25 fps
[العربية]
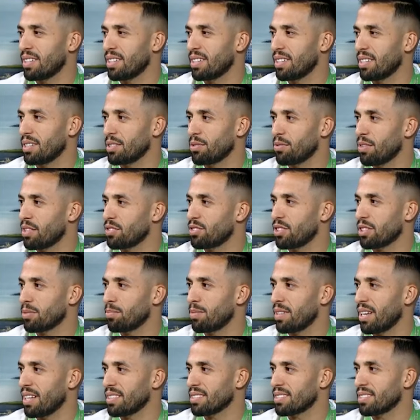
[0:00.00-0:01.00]
تفاجأت
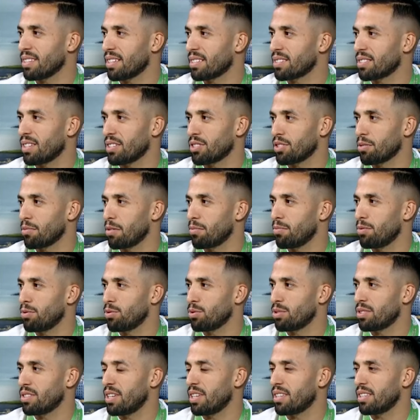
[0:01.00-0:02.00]
بالأنصار تاع شباب
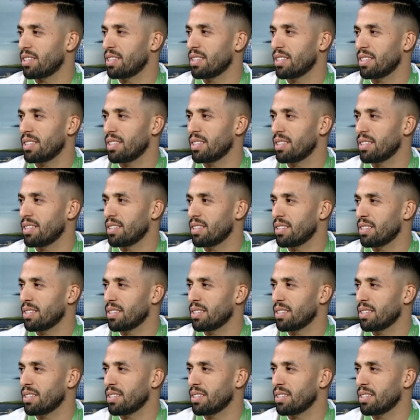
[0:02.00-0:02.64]
بلوزداد اللي